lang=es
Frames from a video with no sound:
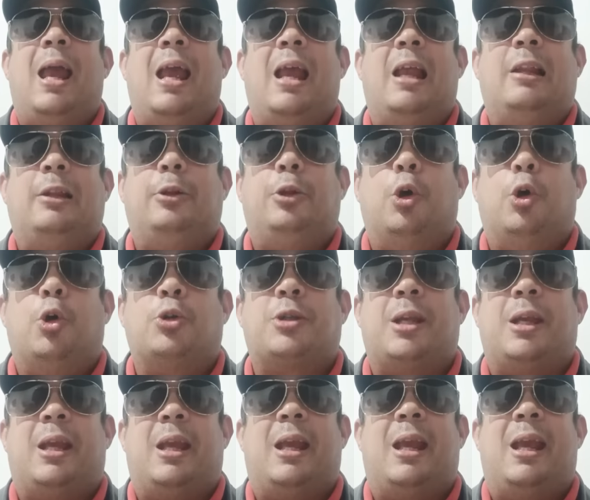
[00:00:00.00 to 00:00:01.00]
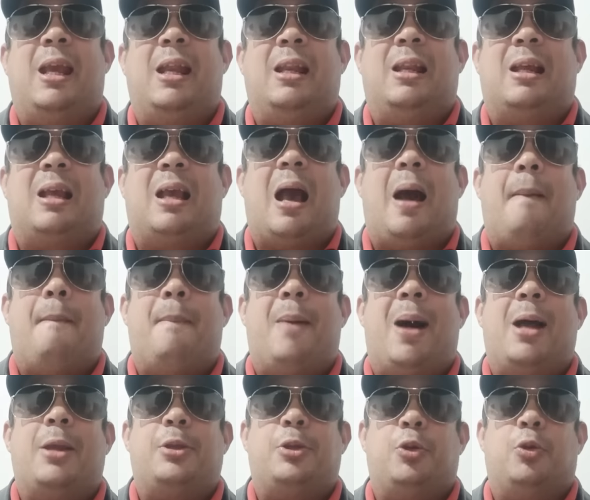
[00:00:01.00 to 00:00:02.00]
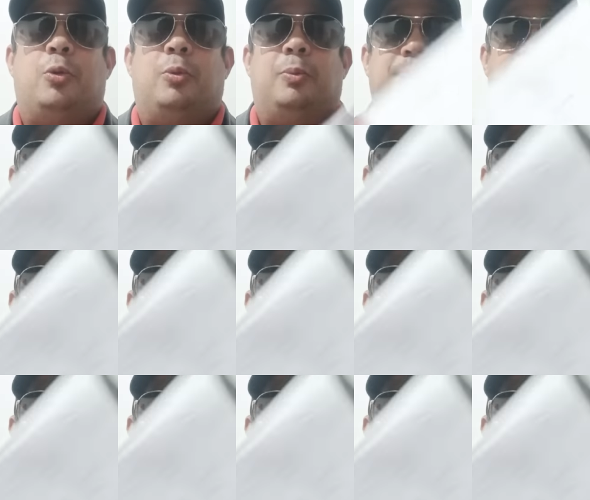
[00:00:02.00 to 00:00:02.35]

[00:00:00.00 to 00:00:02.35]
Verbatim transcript: el 12, el caballo.